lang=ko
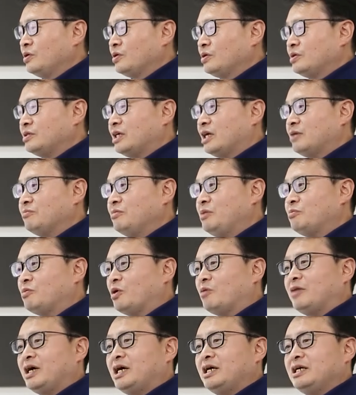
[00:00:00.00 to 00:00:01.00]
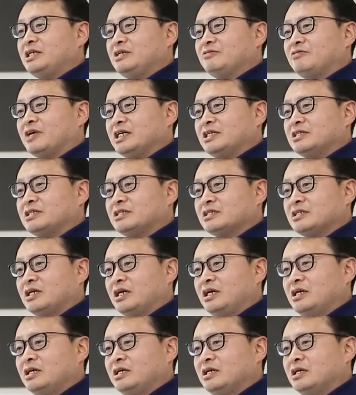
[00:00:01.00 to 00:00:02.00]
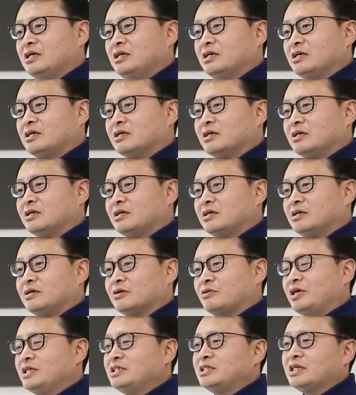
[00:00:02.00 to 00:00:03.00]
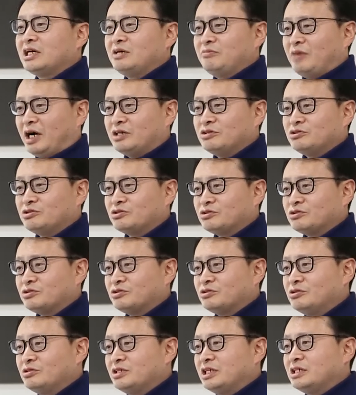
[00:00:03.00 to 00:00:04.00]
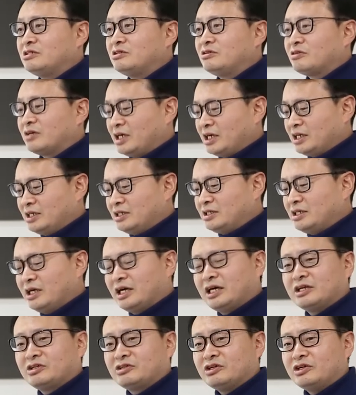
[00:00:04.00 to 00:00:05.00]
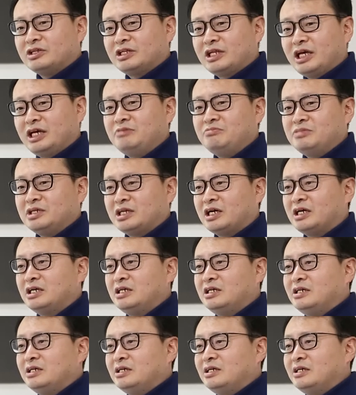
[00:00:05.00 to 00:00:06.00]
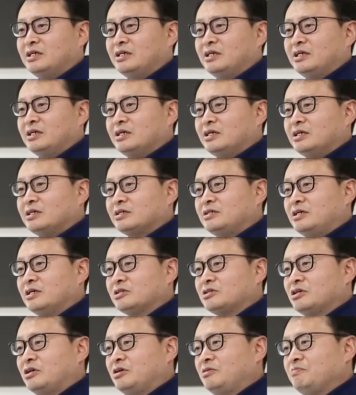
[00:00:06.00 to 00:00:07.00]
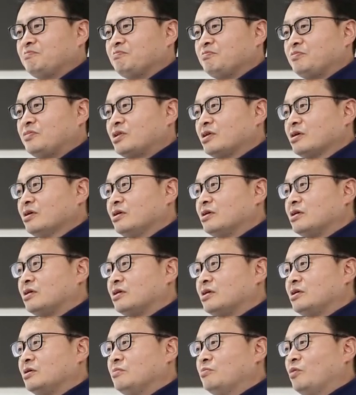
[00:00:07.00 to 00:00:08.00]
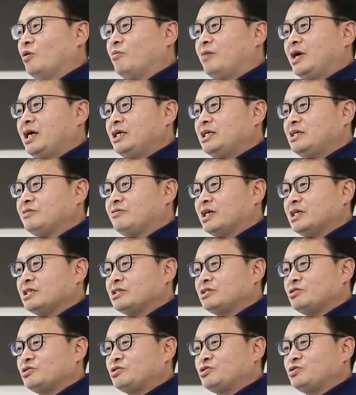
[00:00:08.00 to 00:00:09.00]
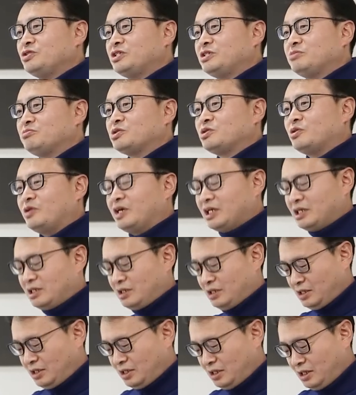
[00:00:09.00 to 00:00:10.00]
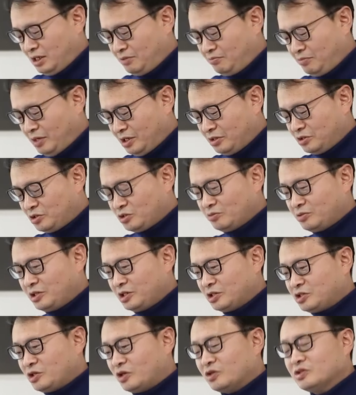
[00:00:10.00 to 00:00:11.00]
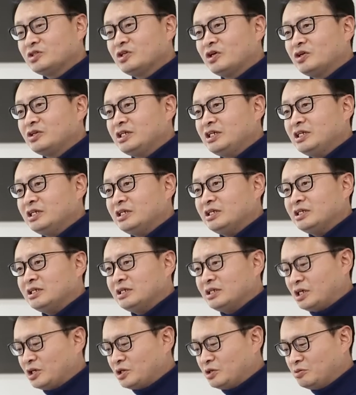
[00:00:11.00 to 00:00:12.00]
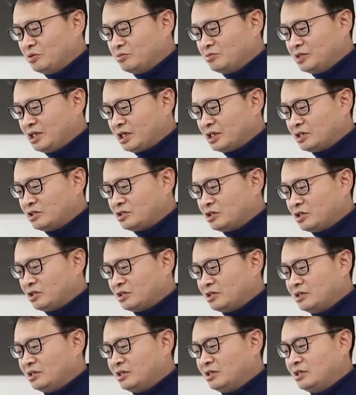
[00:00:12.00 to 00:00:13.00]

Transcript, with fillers: 그 다음에 모바일 디바이스에 어, 굉장히 많은 수에 들어가기 시작했던 때입니다. 어, 그래서 어, 모바일 디바이스를 중심으로 한 인베디 소프트의 전성기라고 보면 되겠죠.